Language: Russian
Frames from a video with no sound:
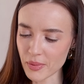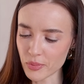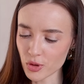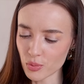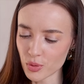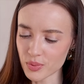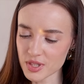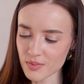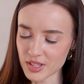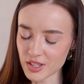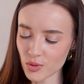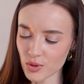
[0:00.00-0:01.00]
попробую,
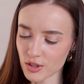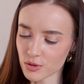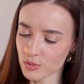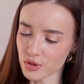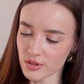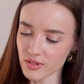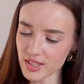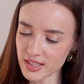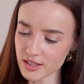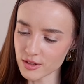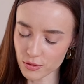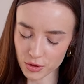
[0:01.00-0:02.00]
посмотрю, как он будет
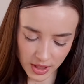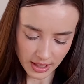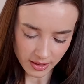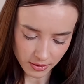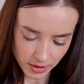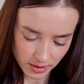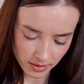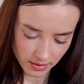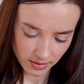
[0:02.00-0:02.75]
выглядеть, ну вот так вот,